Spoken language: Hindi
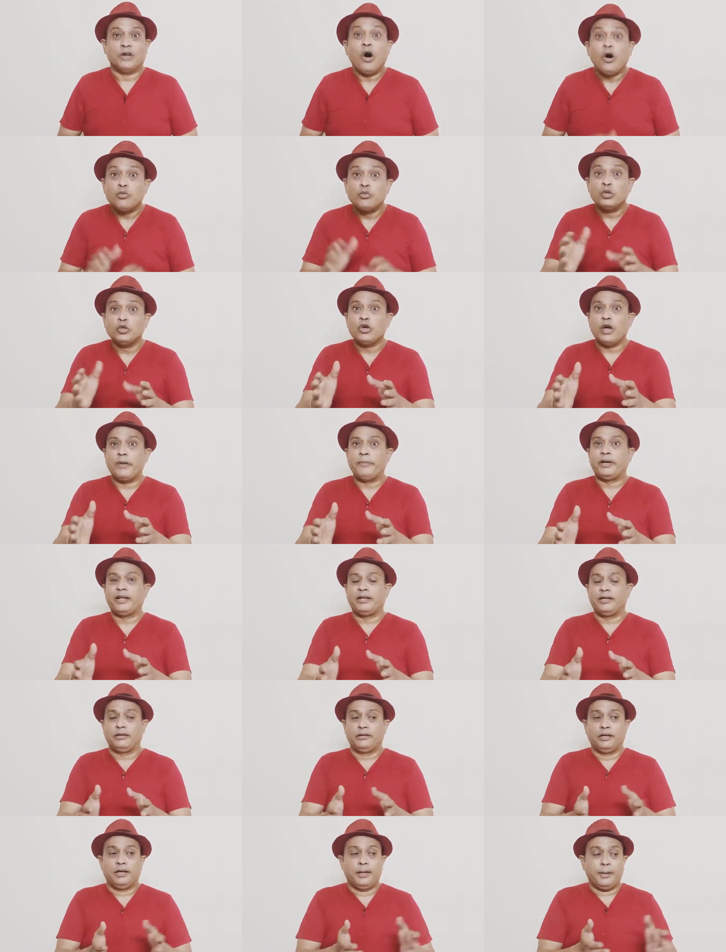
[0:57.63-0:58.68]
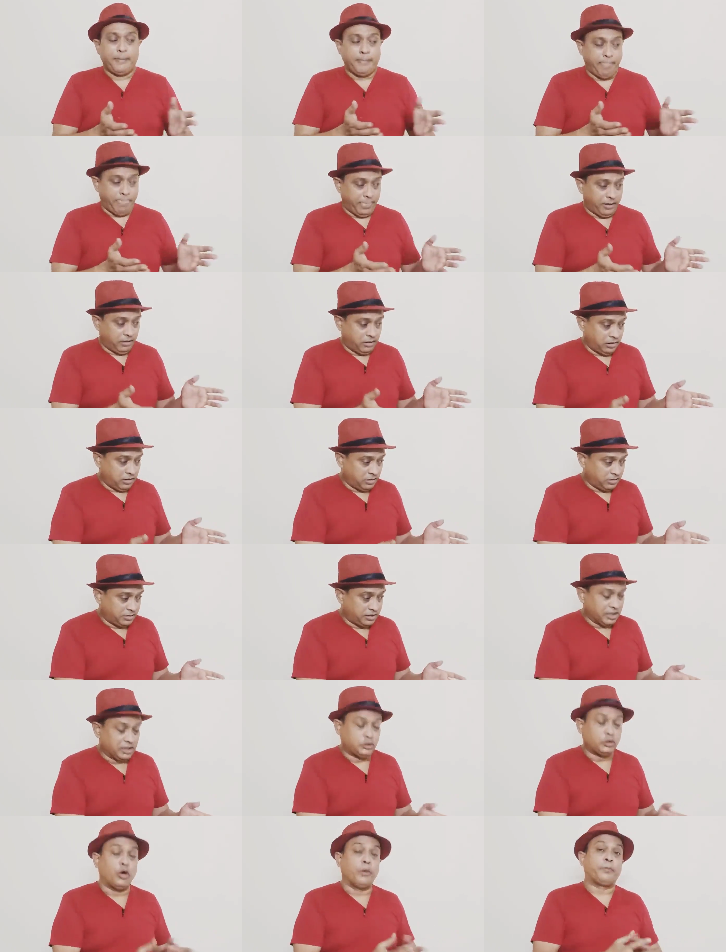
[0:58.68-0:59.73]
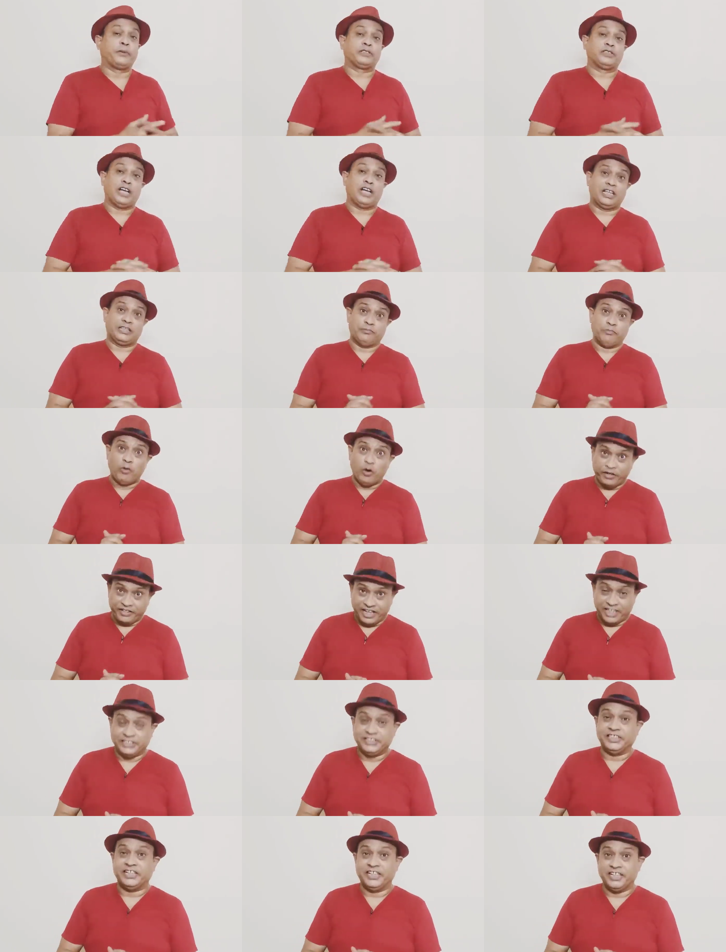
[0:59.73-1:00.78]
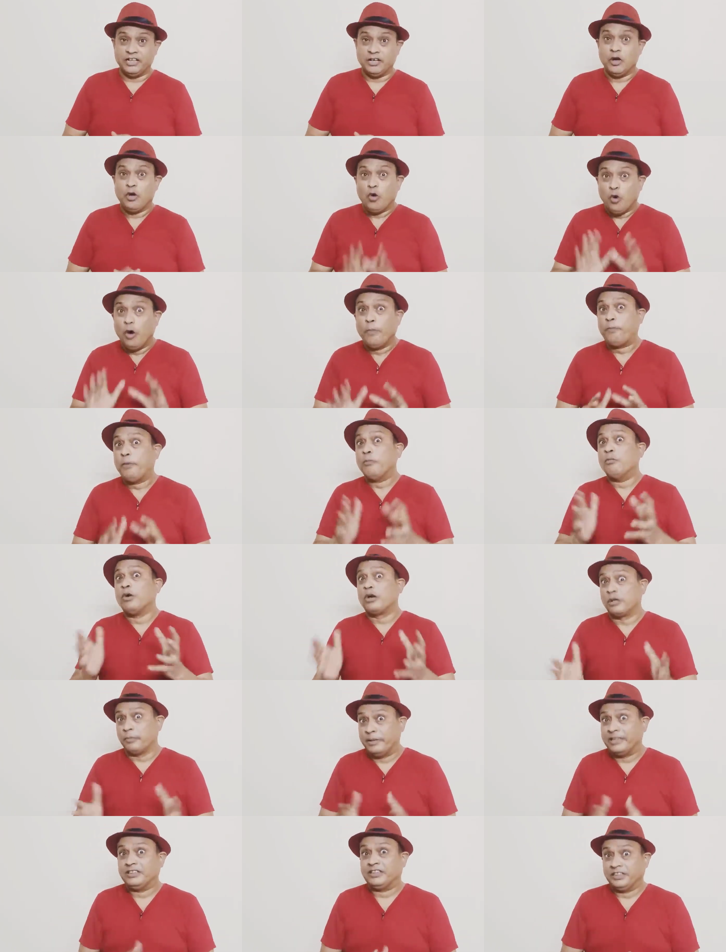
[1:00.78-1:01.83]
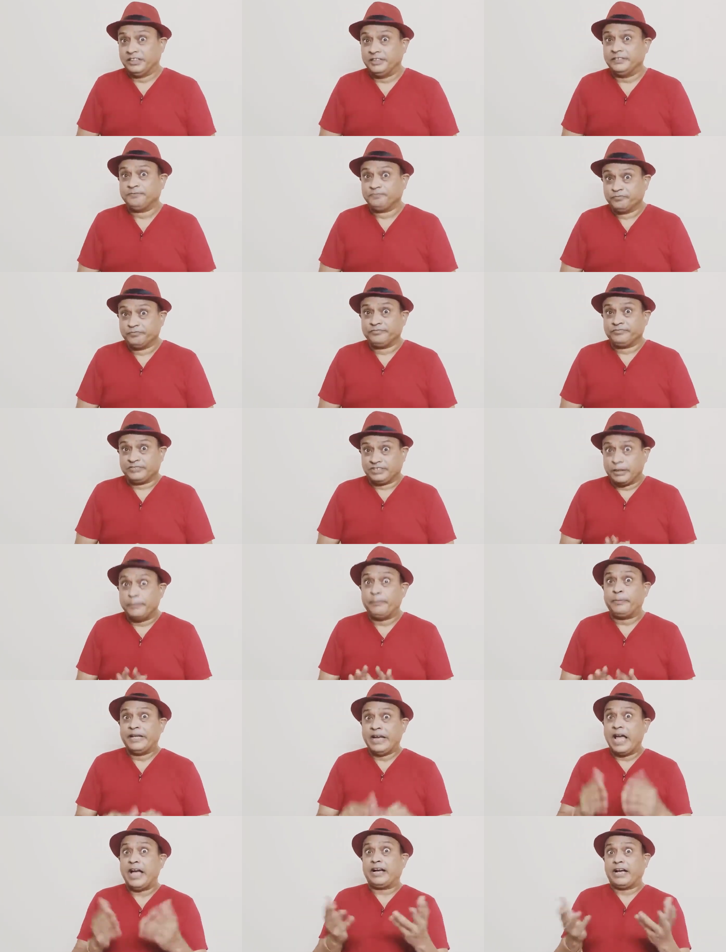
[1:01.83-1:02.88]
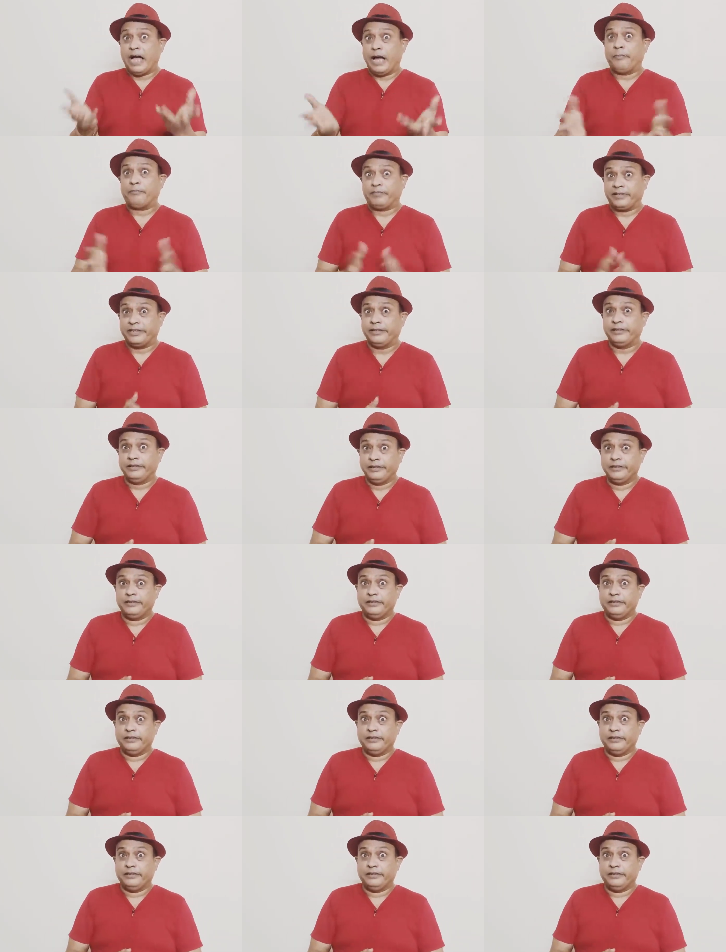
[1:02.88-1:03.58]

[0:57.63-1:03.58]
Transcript: और वो जो हमारे केशव प्रसाद मौर्य जी हैं उप मुख्यमंत्री बिना काम के